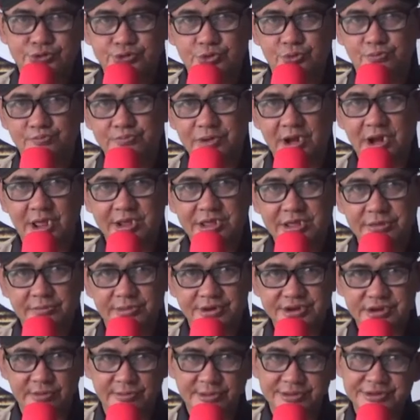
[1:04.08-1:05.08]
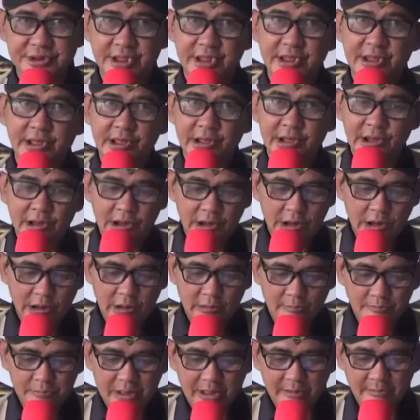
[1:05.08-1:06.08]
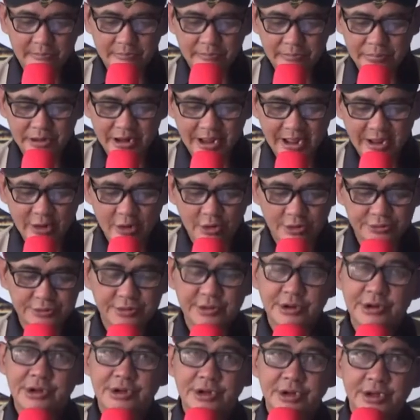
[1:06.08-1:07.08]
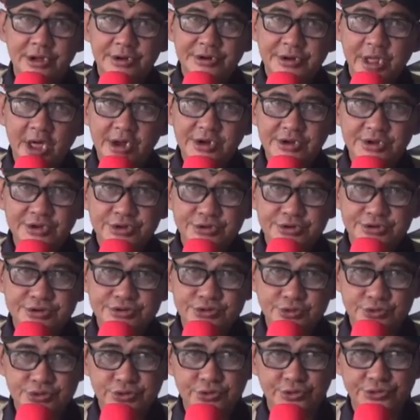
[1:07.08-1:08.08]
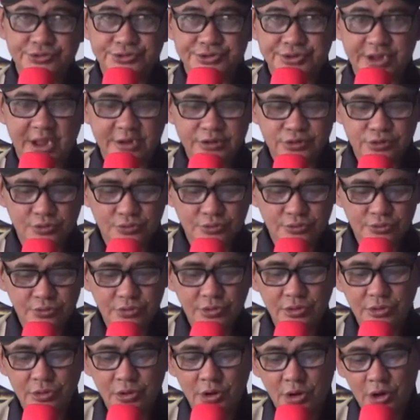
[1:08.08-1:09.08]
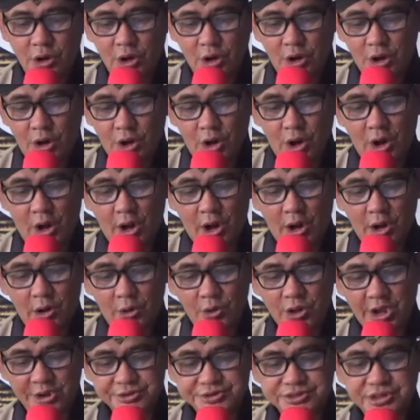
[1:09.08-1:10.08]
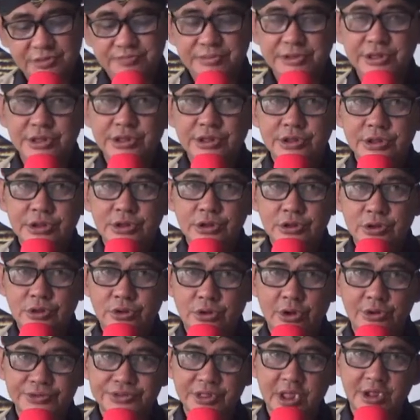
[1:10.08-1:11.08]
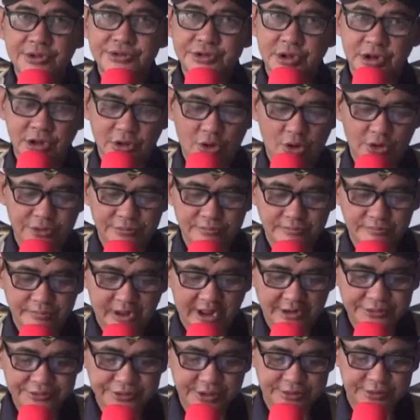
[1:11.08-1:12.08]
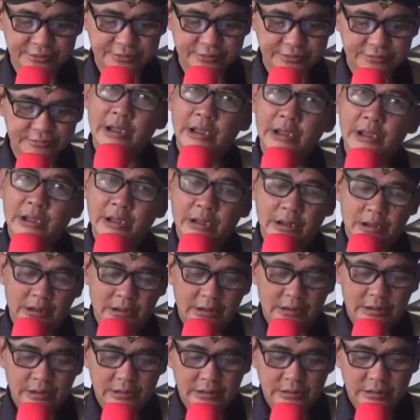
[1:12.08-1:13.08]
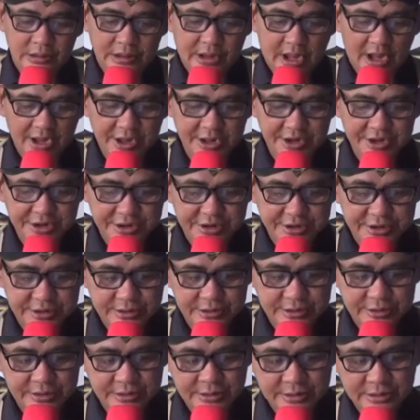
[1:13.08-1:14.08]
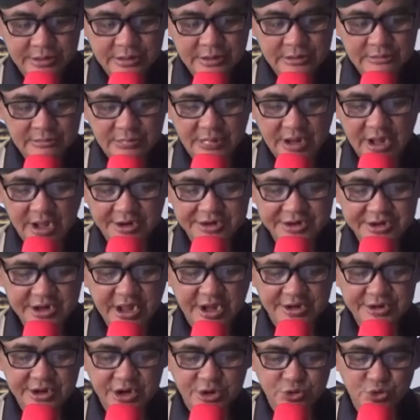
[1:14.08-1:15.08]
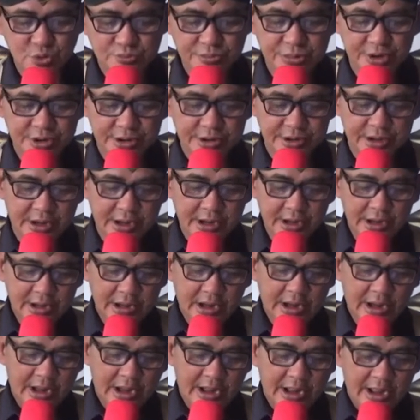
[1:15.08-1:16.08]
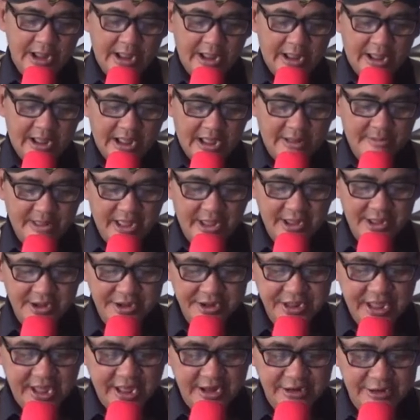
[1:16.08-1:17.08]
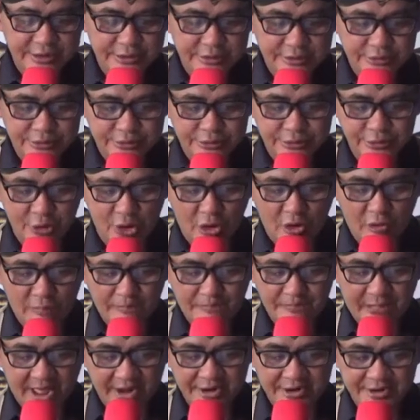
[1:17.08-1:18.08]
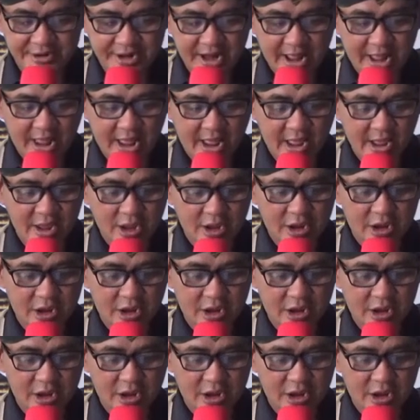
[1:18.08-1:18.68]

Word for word: Jumpa lagi bersama saya Pak Belangkon Dari Studio 1 Lukas TV Kota Cilegon, Banten Kali ini menghadirkan narasumber Abang Rian Nopandra